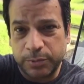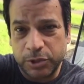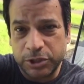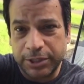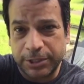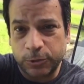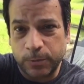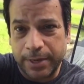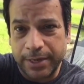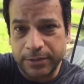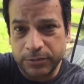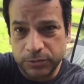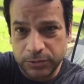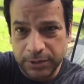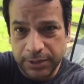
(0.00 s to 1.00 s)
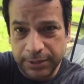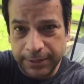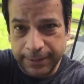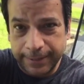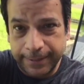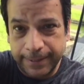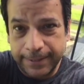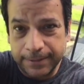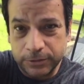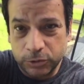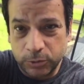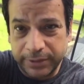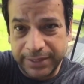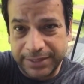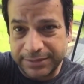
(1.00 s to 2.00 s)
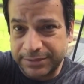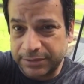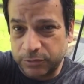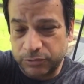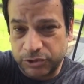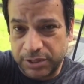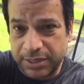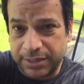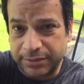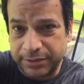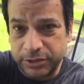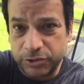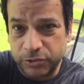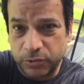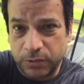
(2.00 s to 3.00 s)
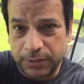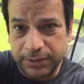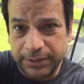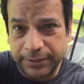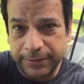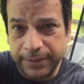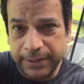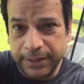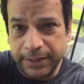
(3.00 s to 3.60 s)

do projeto EXOS, ele entrou em ação já desde ontem